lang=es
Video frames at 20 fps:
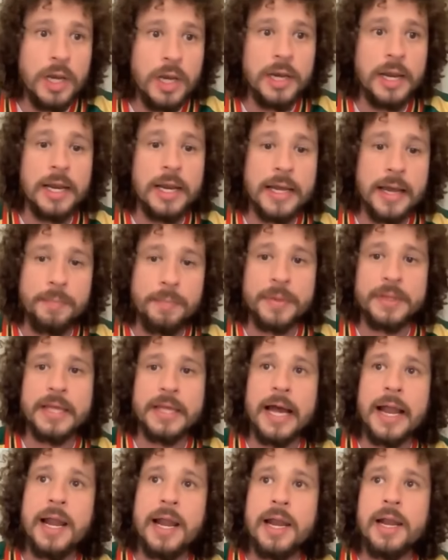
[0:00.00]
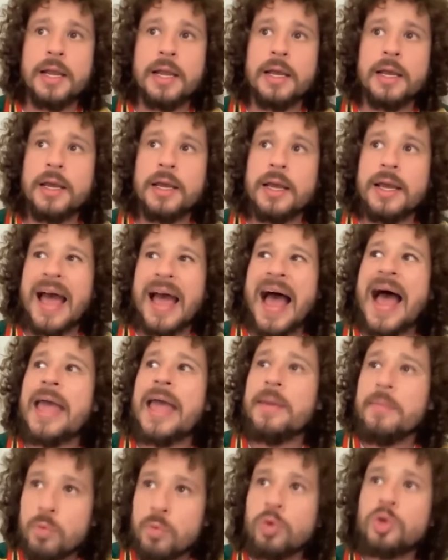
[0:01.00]
El, capital,
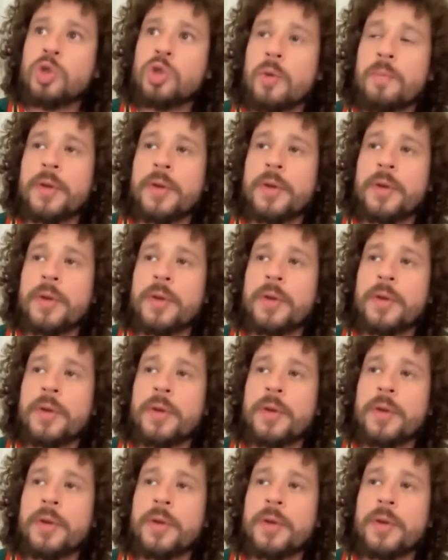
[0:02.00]
hay mucho,